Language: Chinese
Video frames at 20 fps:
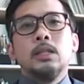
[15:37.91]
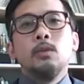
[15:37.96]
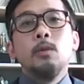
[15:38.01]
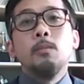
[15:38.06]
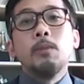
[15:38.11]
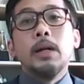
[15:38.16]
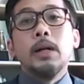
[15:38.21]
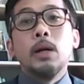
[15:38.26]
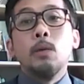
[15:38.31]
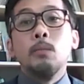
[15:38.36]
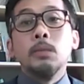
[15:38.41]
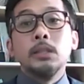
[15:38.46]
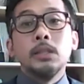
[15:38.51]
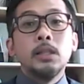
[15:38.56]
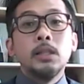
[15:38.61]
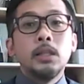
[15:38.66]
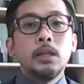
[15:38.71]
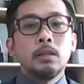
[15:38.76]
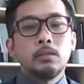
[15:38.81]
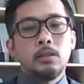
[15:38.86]
因为本来我们
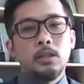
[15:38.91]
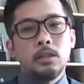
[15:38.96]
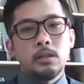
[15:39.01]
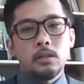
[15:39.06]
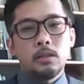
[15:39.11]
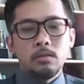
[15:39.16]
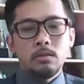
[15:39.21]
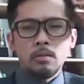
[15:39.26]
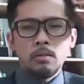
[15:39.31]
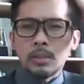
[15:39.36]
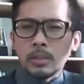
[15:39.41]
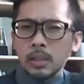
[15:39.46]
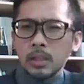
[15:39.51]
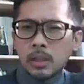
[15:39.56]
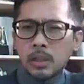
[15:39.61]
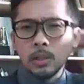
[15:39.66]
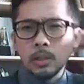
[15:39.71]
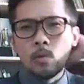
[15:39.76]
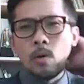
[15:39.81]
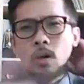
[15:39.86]
今天要介绍的有点像
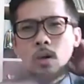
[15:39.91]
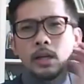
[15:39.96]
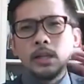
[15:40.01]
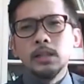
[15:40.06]
和光